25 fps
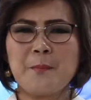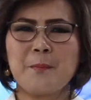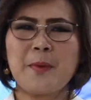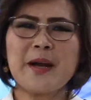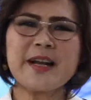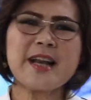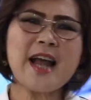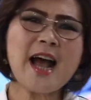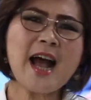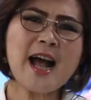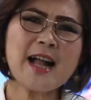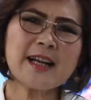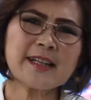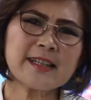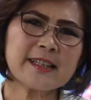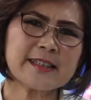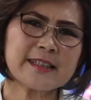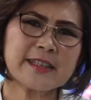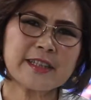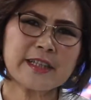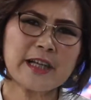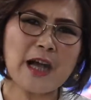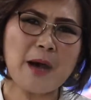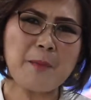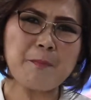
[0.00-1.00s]
Padahal
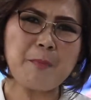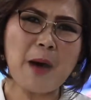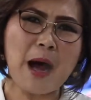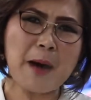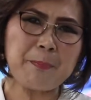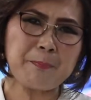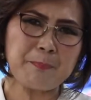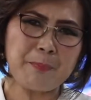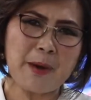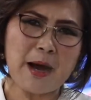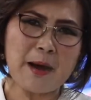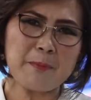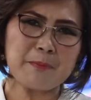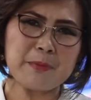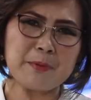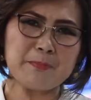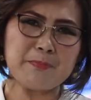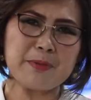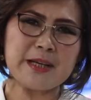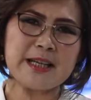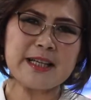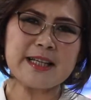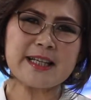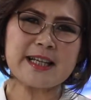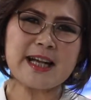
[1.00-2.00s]
ketika Bapa
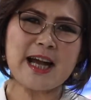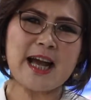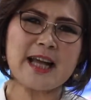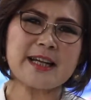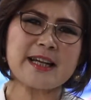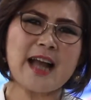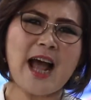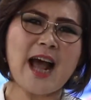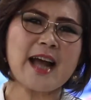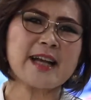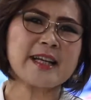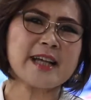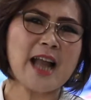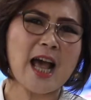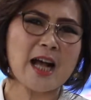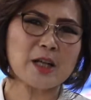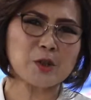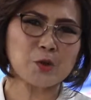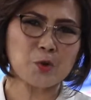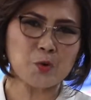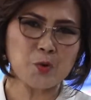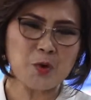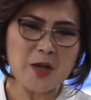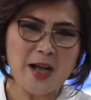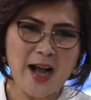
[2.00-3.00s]
memberikan
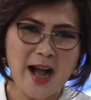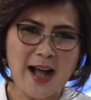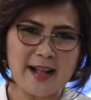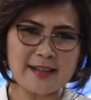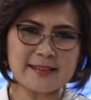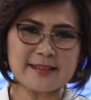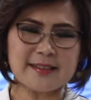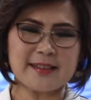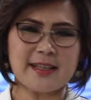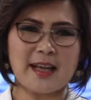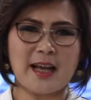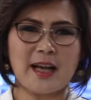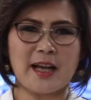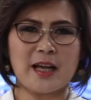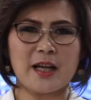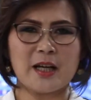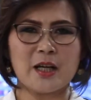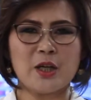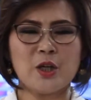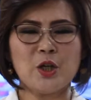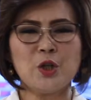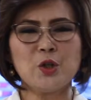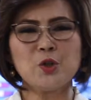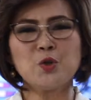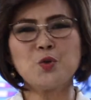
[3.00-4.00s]
anak tunggalnya,
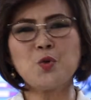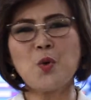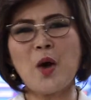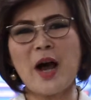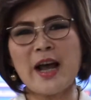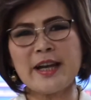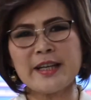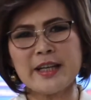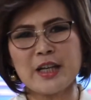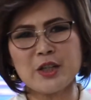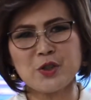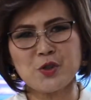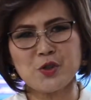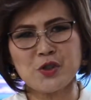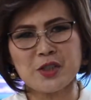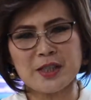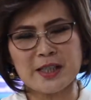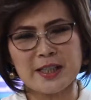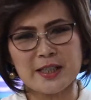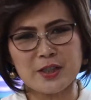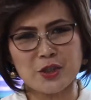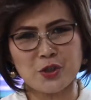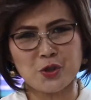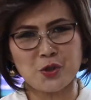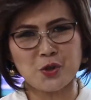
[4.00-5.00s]
Tuhan Yesus
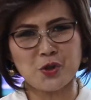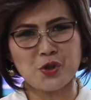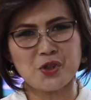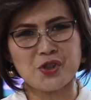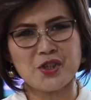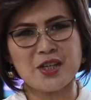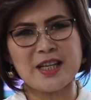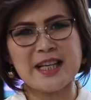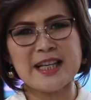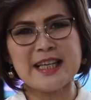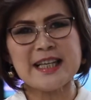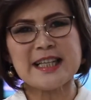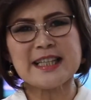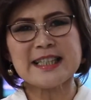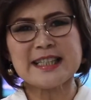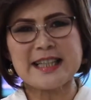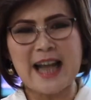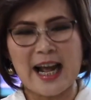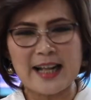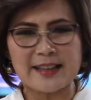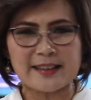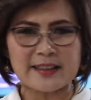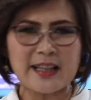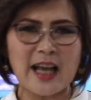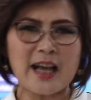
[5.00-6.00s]
Kristus
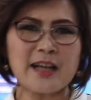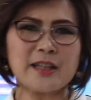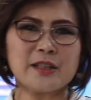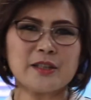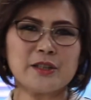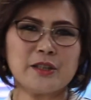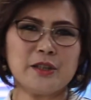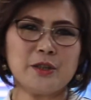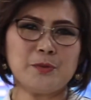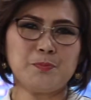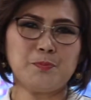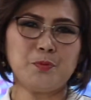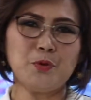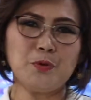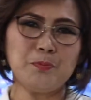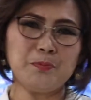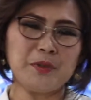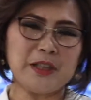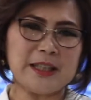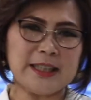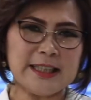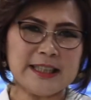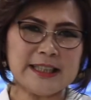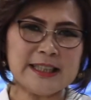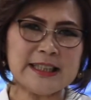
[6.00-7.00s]
datang di
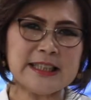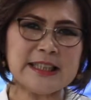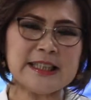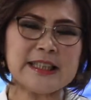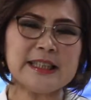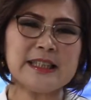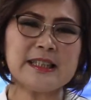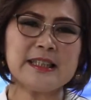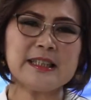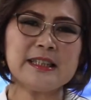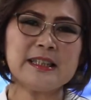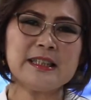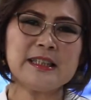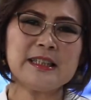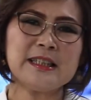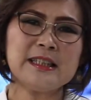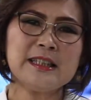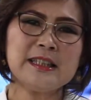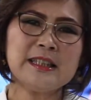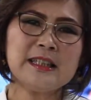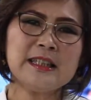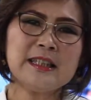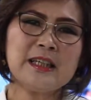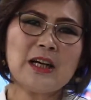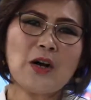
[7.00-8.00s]
bumi ini
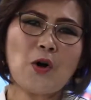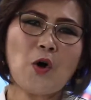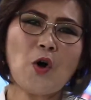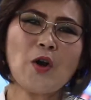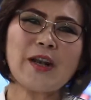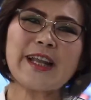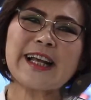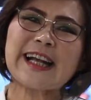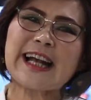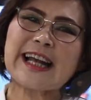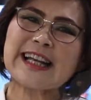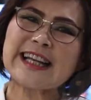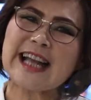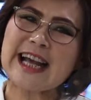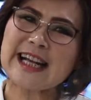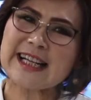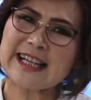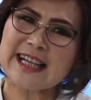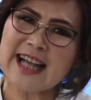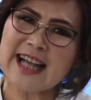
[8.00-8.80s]
oleh karena